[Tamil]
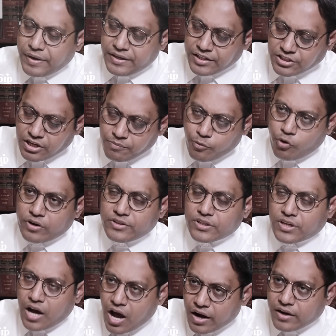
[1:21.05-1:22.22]
பெட்டிஷன்
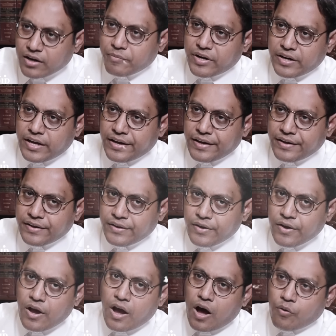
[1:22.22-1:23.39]
போடுறதுக்கு காரணம் என்ன
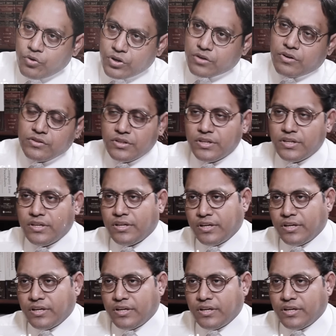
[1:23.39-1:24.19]
அவருக்கு வந்து